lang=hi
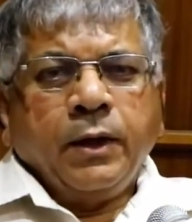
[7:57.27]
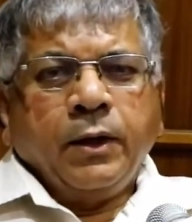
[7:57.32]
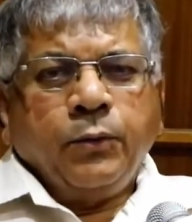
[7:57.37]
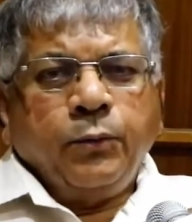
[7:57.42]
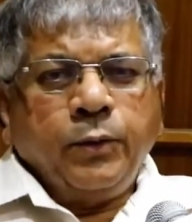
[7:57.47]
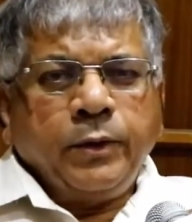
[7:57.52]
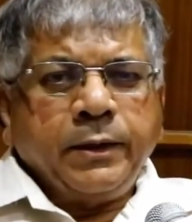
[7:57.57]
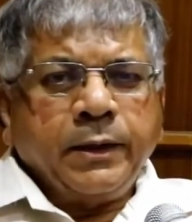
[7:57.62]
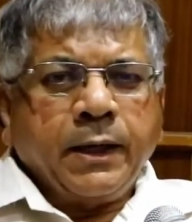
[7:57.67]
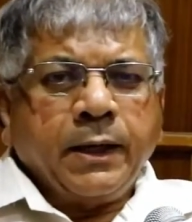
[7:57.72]

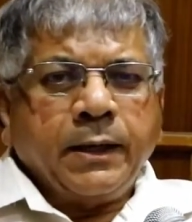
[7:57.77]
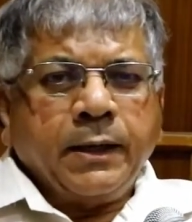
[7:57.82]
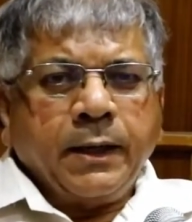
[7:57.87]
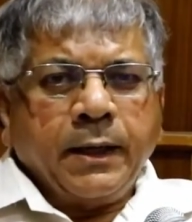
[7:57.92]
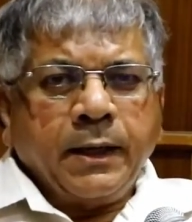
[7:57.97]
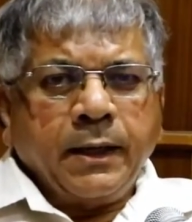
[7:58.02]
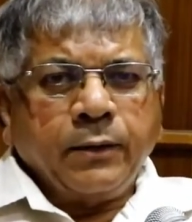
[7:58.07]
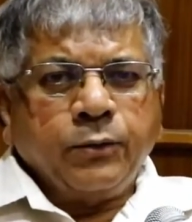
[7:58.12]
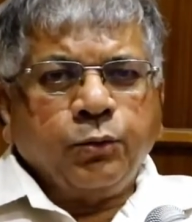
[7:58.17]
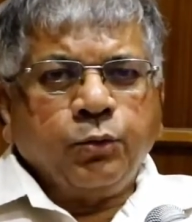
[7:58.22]

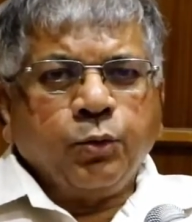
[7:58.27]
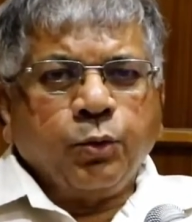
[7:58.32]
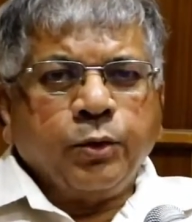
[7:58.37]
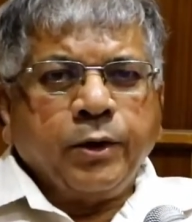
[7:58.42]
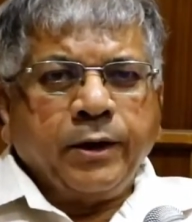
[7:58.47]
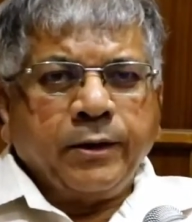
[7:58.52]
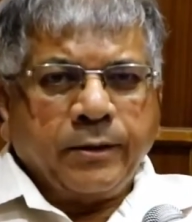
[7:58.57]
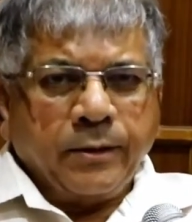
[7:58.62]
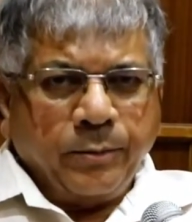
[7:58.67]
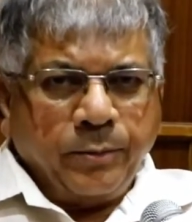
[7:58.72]
विचारधारा दो
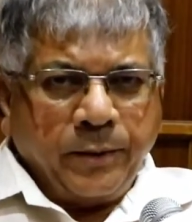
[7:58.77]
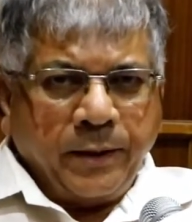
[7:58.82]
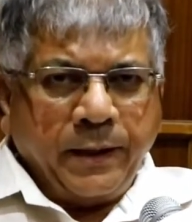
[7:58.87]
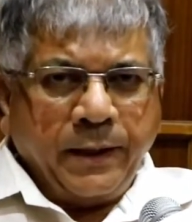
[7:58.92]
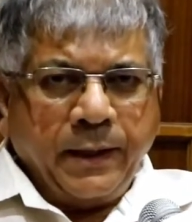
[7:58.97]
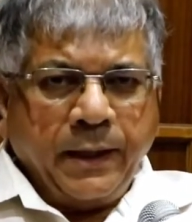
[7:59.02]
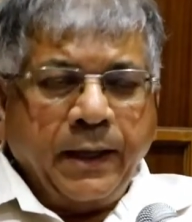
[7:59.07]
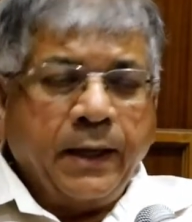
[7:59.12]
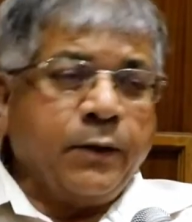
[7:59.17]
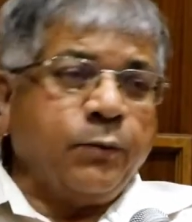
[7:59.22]
किस्म
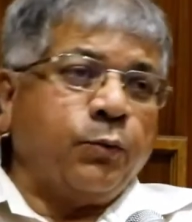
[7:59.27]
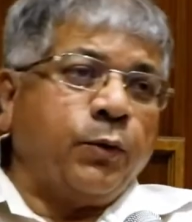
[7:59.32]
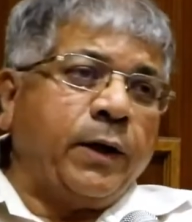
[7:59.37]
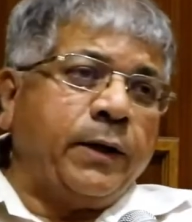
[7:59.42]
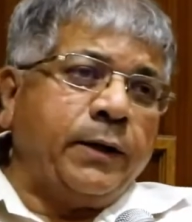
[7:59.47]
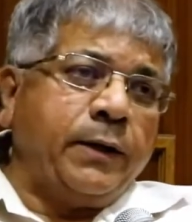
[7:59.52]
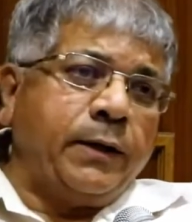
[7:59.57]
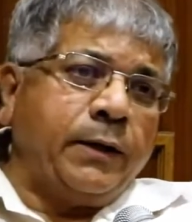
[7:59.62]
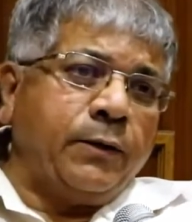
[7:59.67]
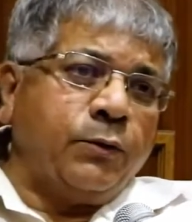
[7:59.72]
की एक
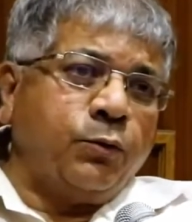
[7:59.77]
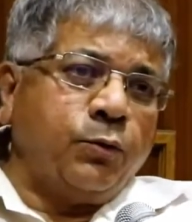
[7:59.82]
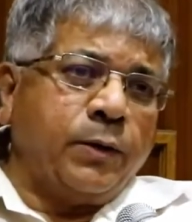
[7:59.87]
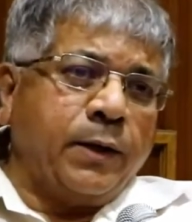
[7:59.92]
वैदिक हिंदू